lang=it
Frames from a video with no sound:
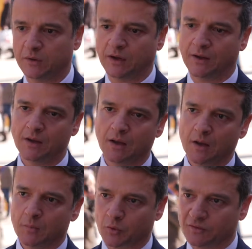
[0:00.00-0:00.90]
Quindi
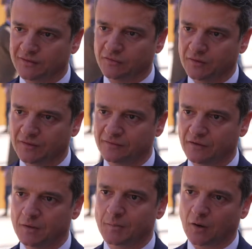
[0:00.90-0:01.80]
protezione
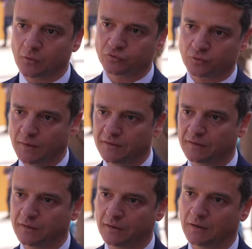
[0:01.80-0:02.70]
sì, ma con
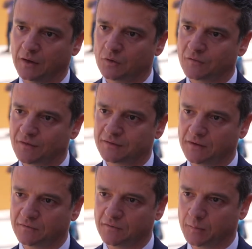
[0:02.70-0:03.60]
strumenti
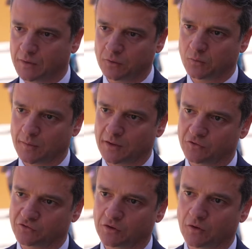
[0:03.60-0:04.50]
innovativi per il
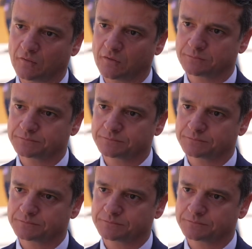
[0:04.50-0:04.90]
2019.